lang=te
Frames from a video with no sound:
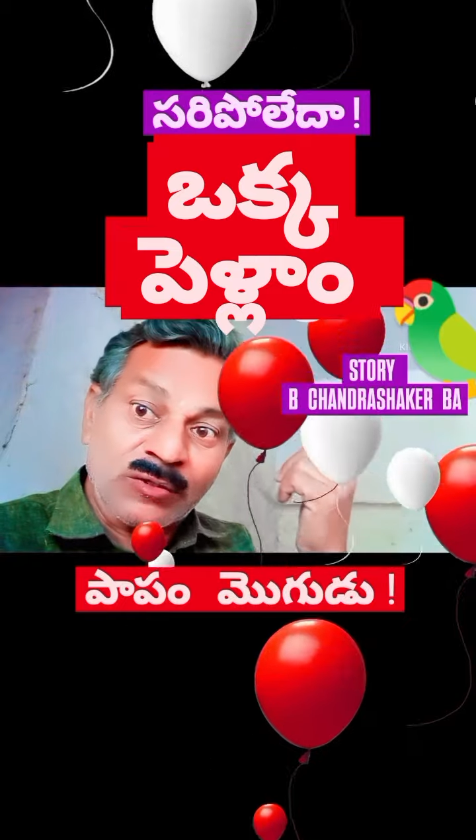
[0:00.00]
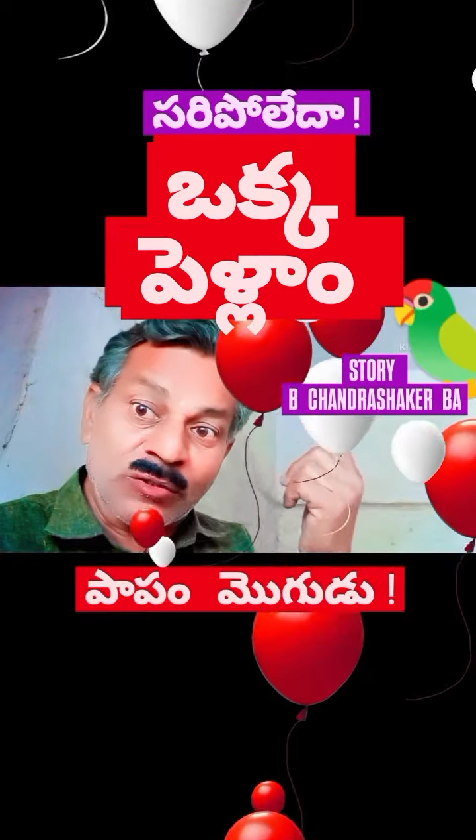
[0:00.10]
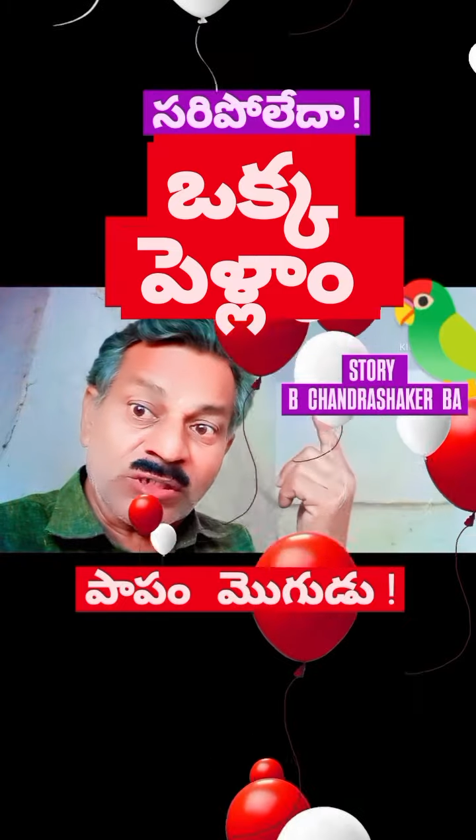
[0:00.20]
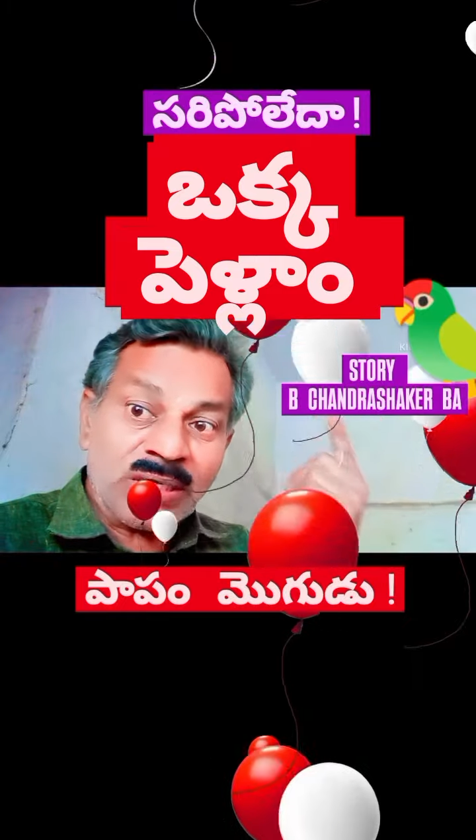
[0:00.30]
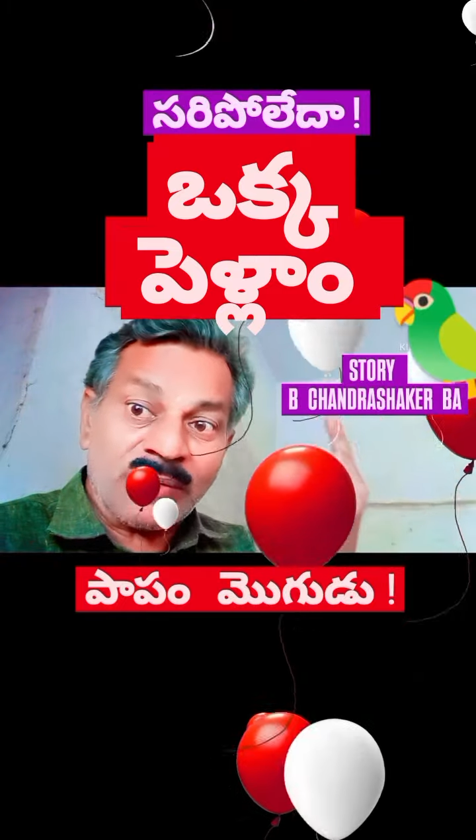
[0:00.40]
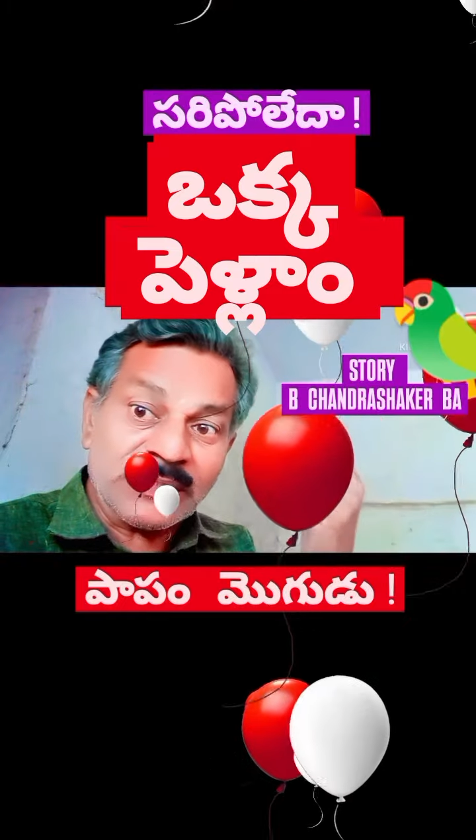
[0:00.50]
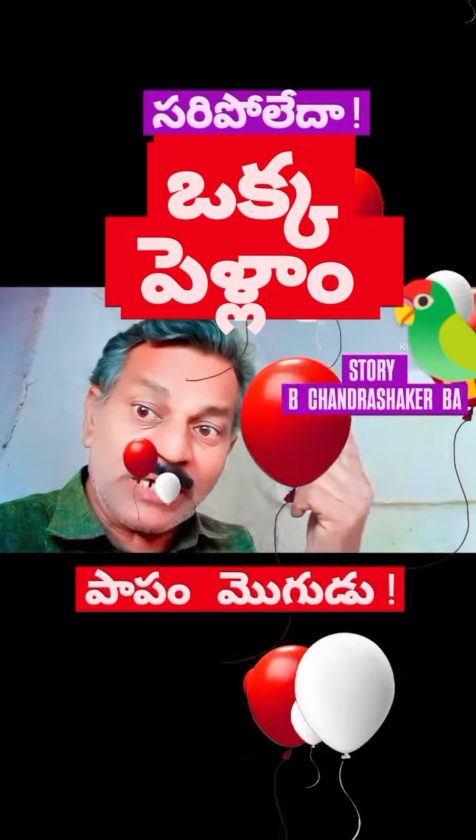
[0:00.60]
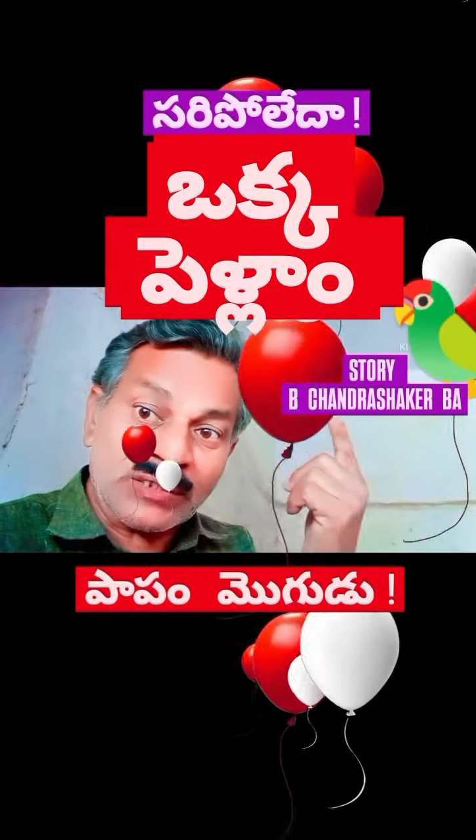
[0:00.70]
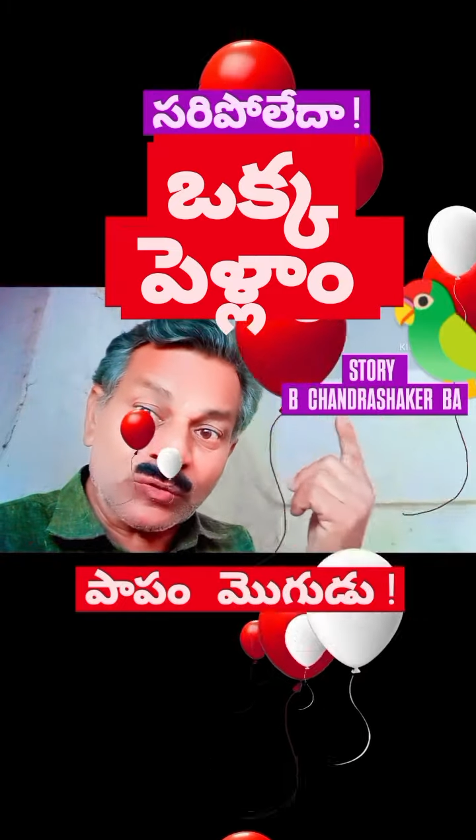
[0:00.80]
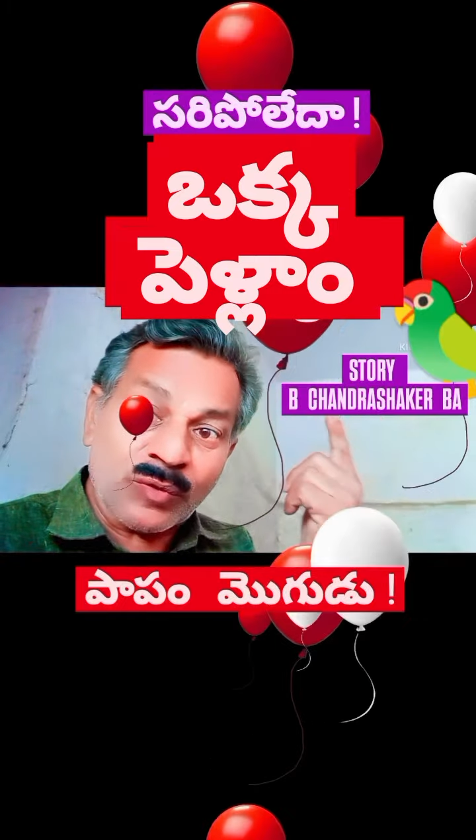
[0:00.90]

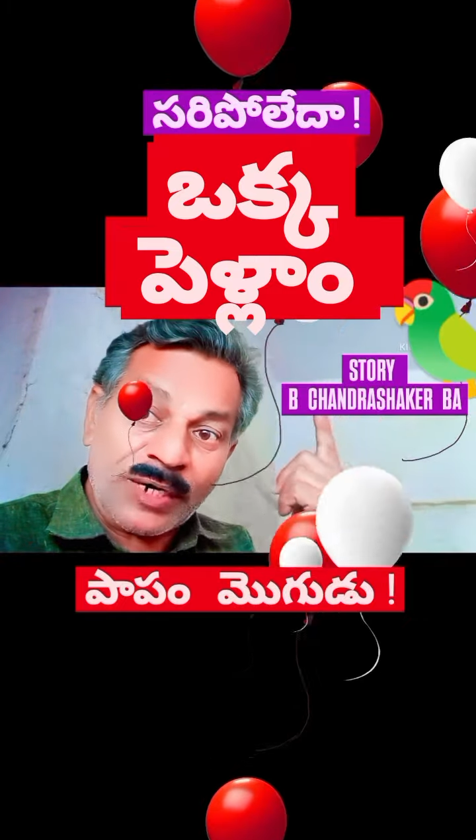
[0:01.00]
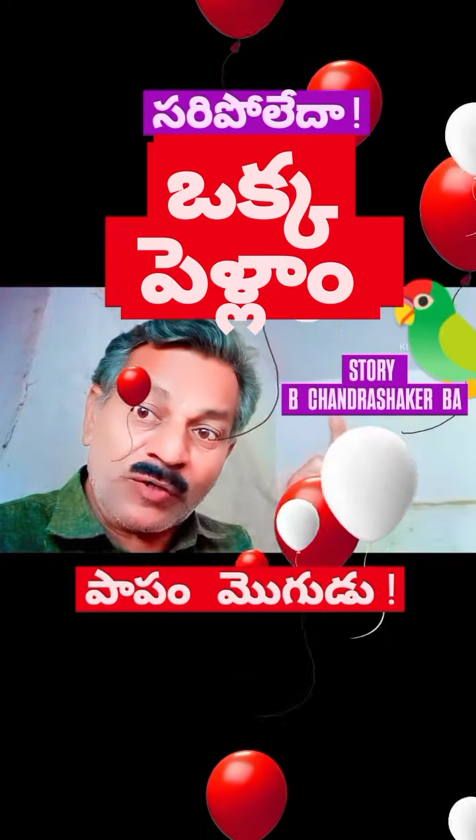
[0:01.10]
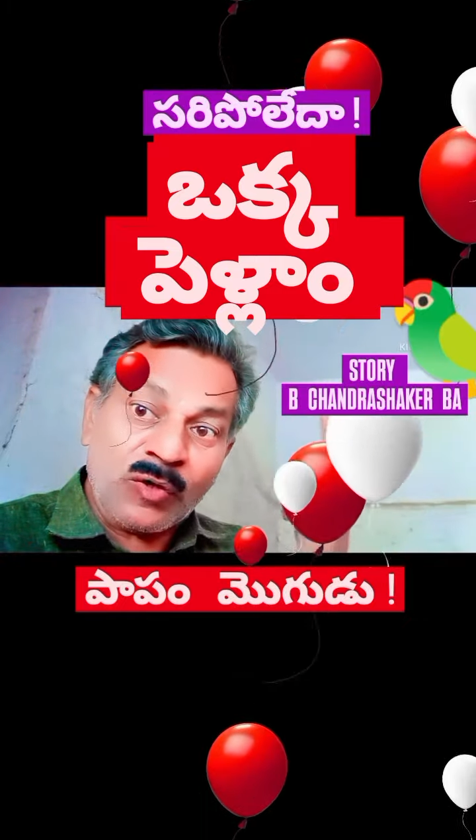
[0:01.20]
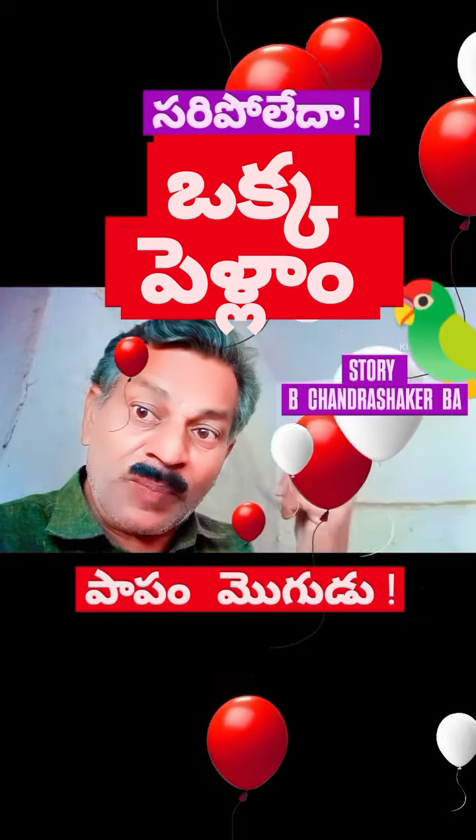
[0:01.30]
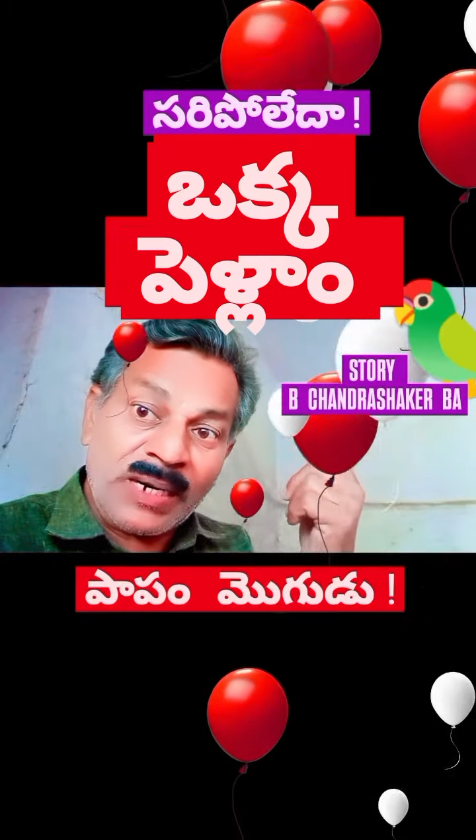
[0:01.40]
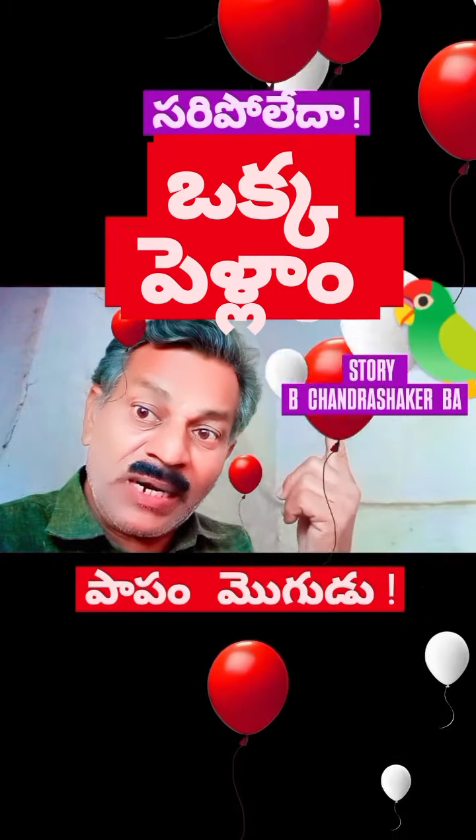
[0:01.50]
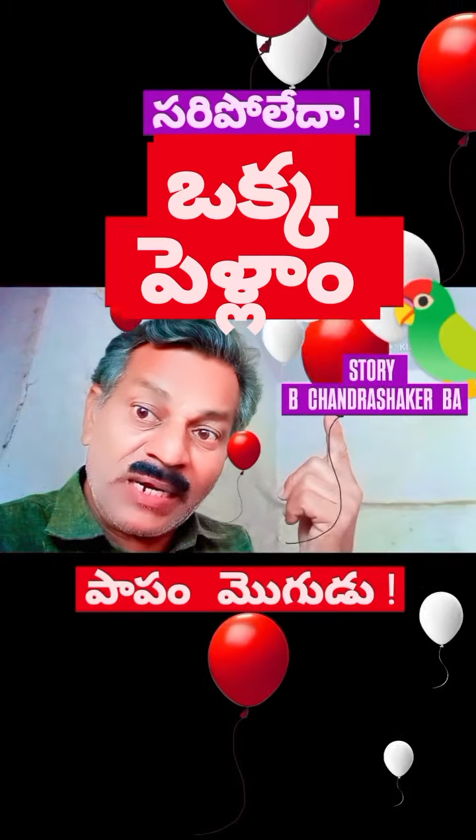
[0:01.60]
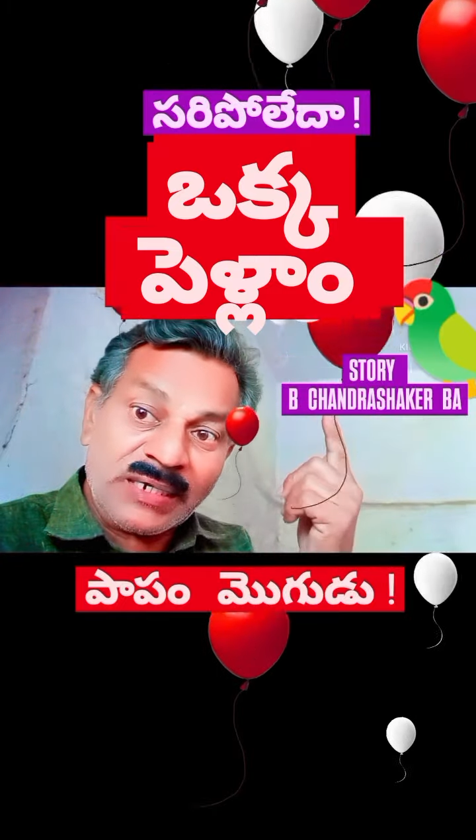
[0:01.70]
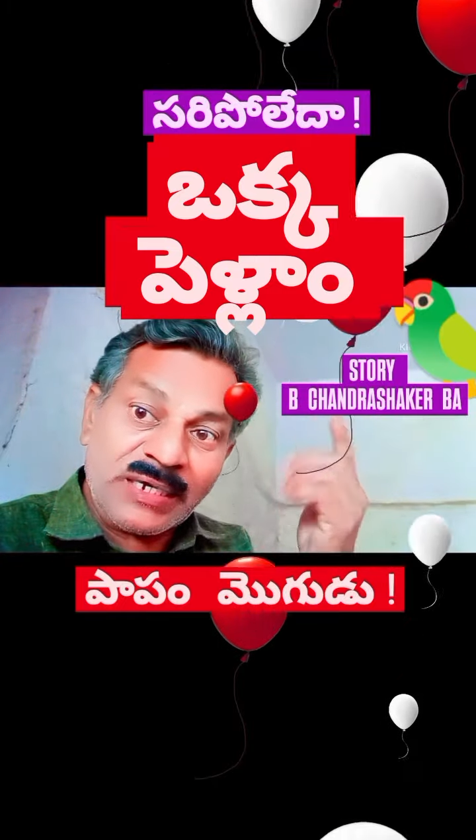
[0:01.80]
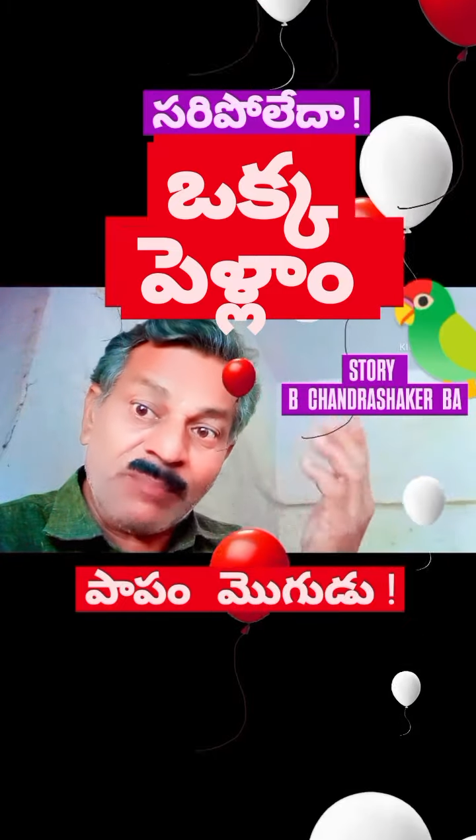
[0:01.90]
అదృష్టవశాత్తు రెండో
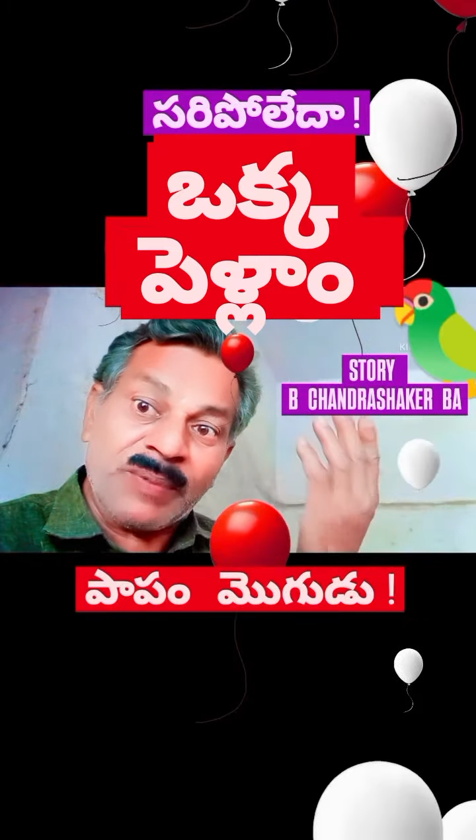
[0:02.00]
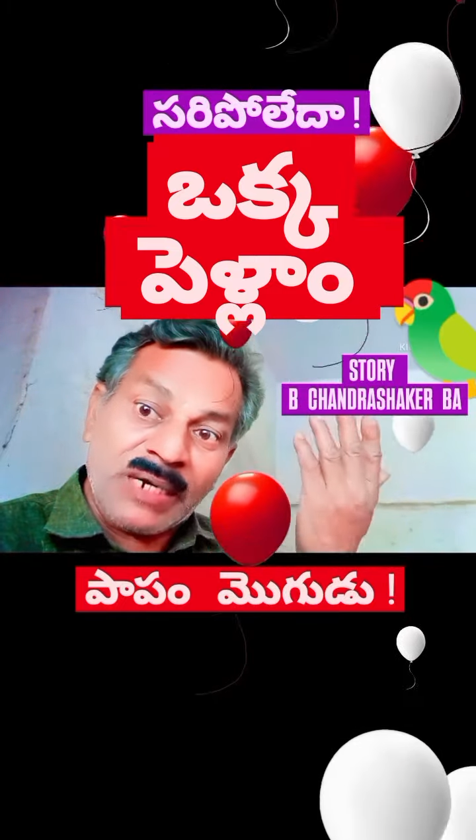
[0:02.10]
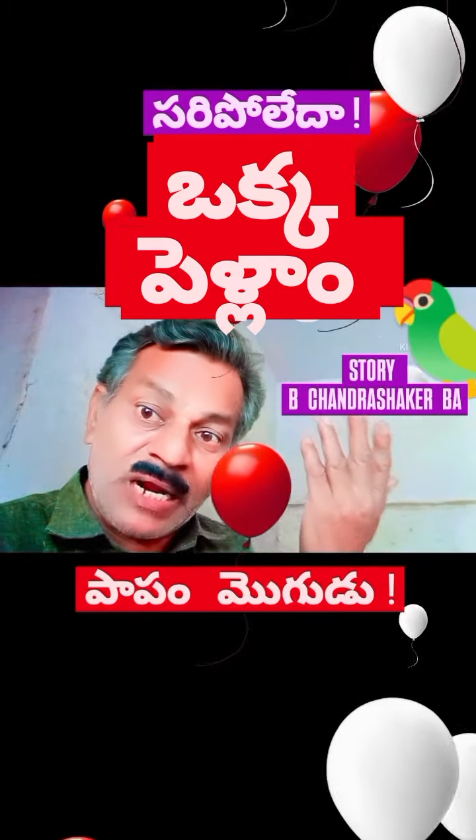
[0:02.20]
పెళ్ళానికి